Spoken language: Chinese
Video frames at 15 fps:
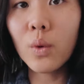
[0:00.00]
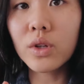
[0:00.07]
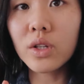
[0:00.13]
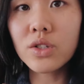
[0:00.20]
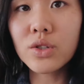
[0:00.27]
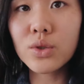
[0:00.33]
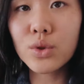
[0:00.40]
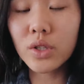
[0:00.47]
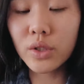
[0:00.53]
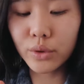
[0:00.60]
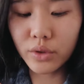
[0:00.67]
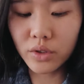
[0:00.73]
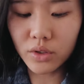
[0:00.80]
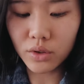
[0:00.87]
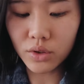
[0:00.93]
我的正确
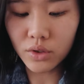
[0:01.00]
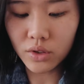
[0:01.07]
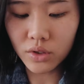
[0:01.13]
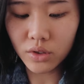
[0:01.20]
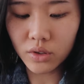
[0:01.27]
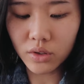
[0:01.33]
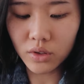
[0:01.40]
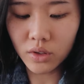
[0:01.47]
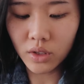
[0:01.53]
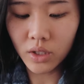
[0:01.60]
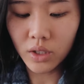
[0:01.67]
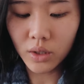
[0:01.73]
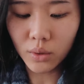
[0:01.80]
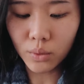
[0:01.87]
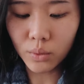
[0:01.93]
率呢是
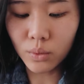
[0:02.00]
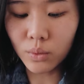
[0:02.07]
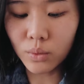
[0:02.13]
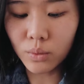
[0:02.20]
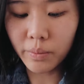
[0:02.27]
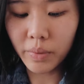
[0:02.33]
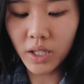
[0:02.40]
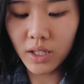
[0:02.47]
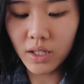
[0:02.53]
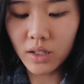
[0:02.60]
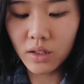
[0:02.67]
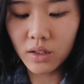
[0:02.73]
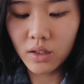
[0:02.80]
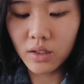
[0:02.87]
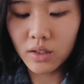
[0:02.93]
五
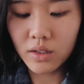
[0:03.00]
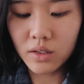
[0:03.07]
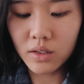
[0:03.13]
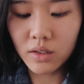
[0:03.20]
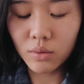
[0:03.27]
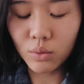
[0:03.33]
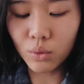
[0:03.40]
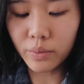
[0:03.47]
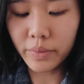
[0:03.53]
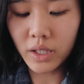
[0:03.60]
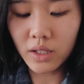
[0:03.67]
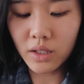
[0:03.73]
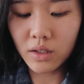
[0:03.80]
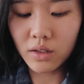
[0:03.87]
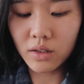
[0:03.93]
篇，五
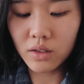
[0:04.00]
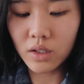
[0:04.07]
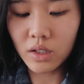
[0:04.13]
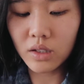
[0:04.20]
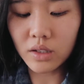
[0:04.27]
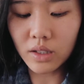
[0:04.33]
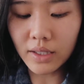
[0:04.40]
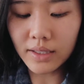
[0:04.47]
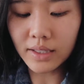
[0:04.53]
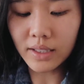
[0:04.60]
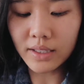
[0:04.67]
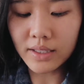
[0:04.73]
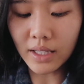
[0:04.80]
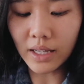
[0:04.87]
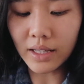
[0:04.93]
篇这个听
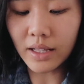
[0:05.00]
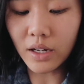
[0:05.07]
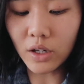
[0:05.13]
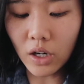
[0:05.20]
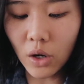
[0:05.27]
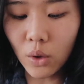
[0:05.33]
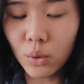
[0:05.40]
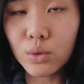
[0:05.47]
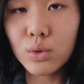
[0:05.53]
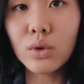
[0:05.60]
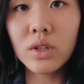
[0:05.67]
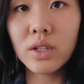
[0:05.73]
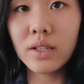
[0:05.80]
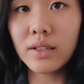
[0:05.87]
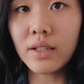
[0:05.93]
力材料，然后我
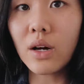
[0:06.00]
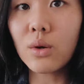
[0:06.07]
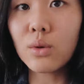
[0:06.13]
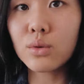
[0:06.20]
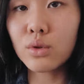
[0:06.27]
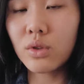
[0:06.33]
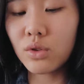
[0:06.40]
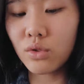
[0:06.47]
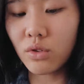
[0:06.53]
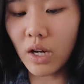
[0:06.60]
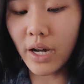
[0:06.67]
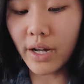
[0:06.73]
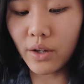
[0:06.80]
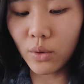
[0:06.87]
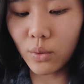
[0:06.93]
错了一道，所以就还